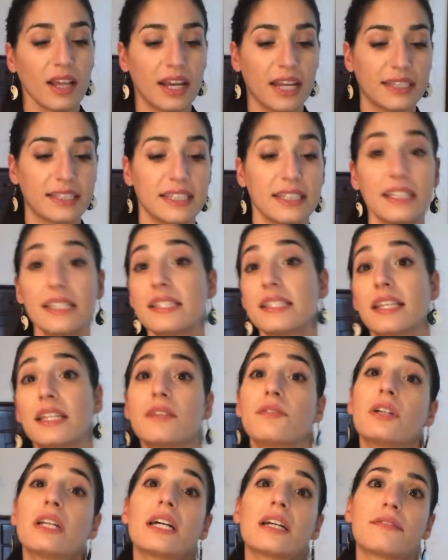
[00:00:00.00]
la tendenza di
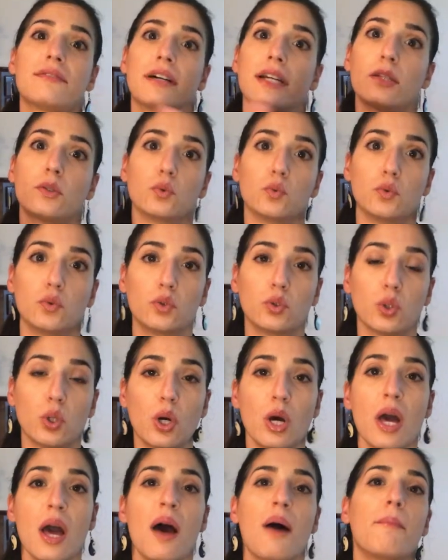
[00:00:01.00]
voler fare
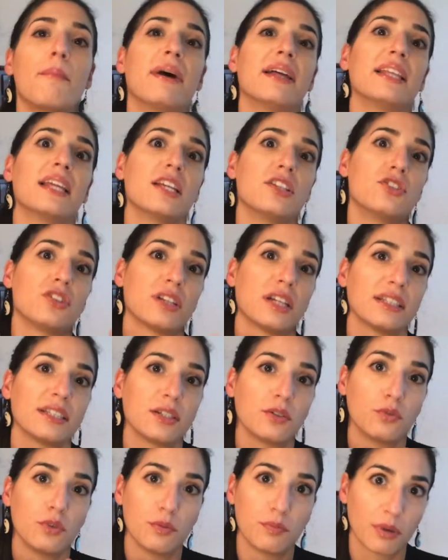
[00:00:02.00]
tutto, ma nelle giornate
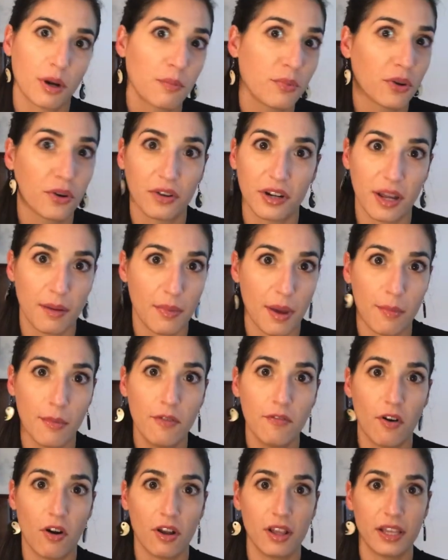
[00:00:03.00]
in cui proprio non ne abbiamo
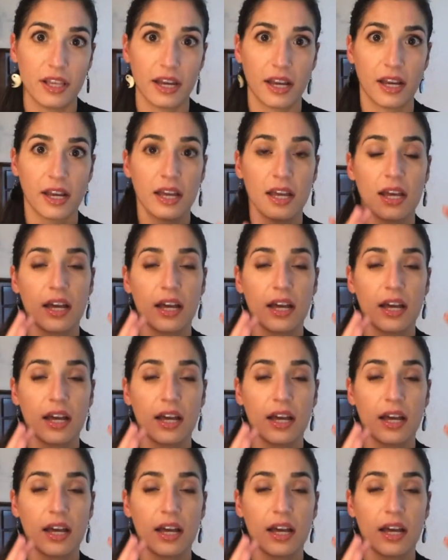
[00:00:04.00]
voglia,